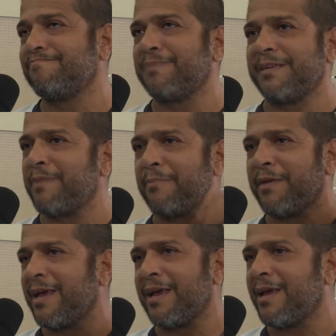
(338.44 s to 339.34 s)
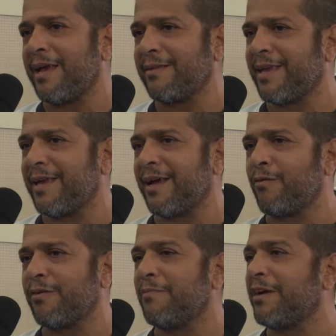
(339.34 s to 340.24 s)
é para mim, é, essa é a
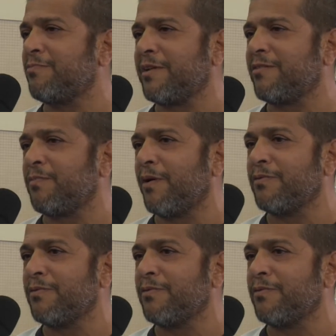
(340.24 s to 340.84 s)
coisa mais principal